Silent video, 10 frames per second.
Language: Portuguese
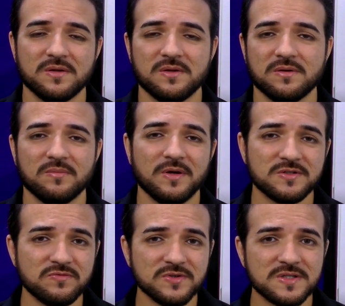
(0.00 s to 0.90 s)
né? Mas
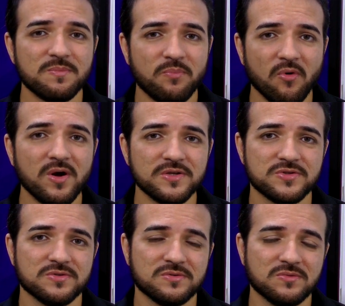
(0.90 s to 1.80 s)
você
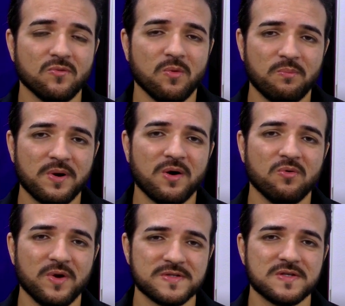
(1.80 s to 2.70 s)
pode comprar
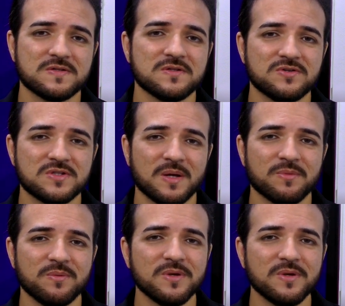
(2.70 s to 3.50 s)
um SSD de tamanho